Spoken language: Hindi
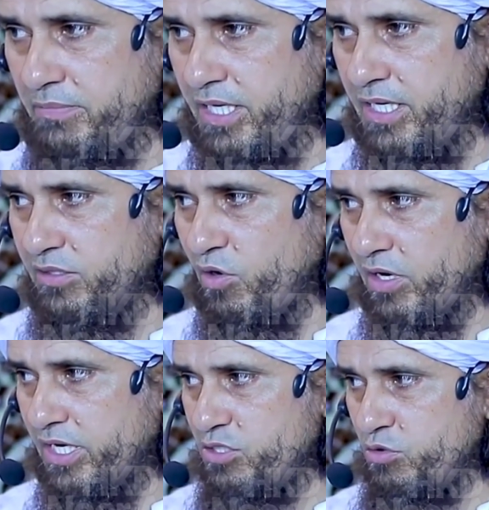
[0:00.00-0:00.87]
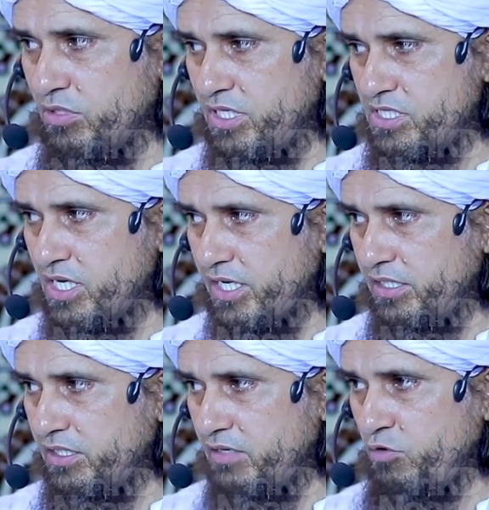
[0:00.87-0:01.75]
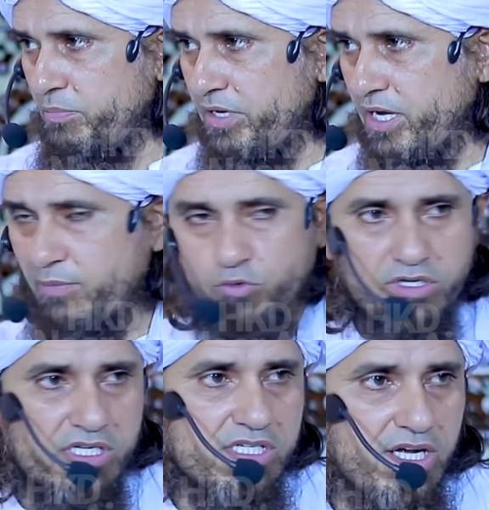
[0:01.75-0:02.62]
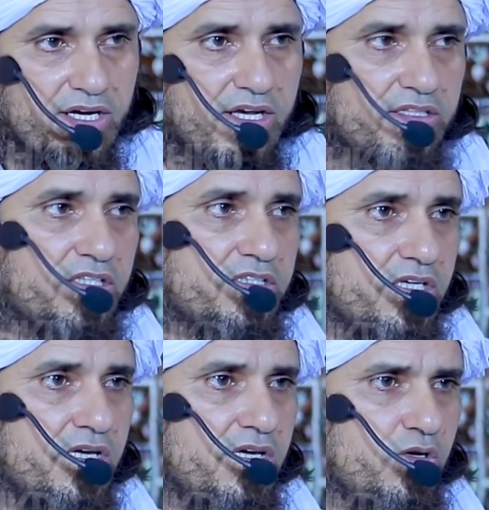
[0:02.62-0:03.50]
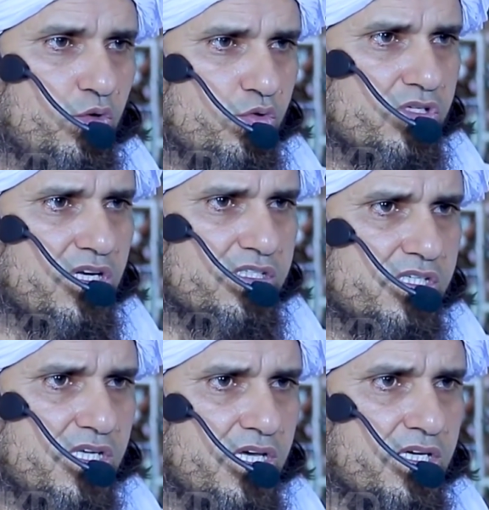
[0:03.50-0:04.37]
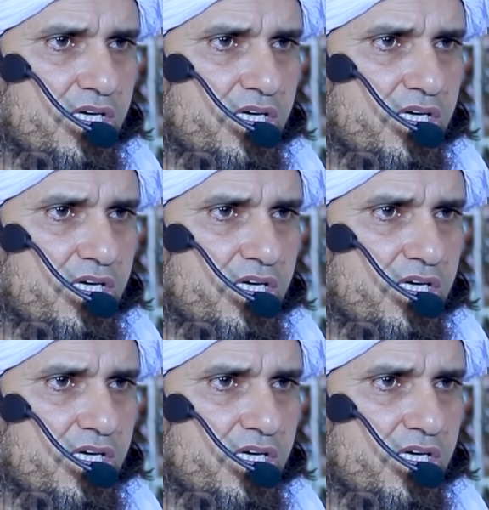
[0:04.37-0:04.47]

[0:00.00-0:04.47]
नबी के दौर के जो ईसाई थे वो अपने आप को नसारा कहते थे नुसरत से